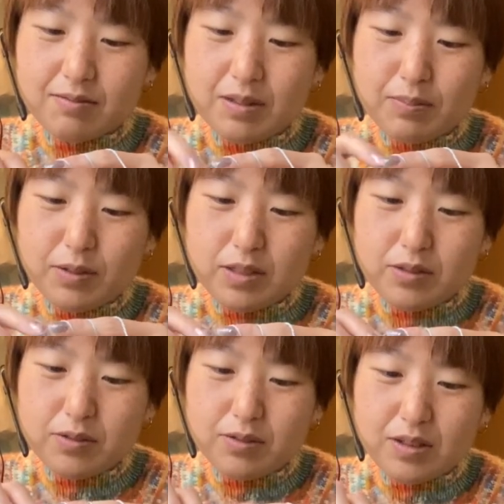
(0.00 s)
やっぱり
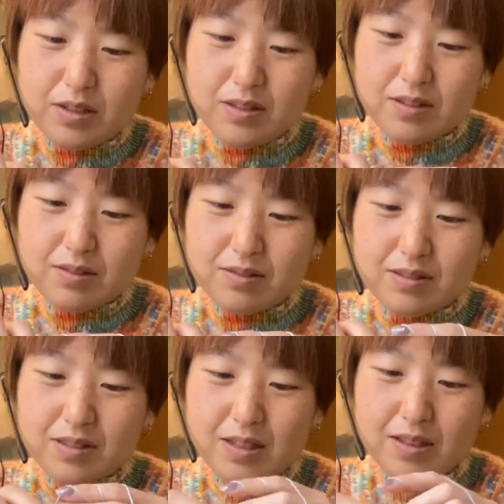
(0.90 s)
よく分かんなくっ
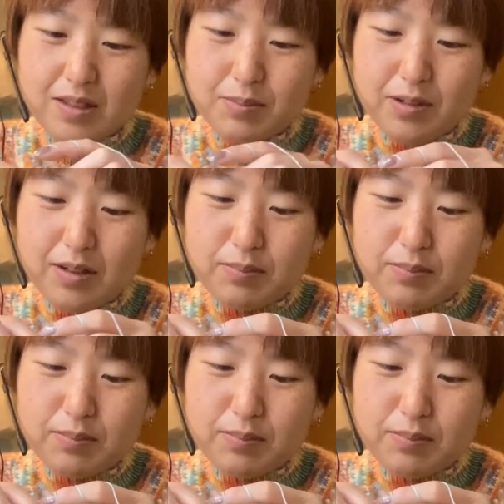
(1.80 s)
てでも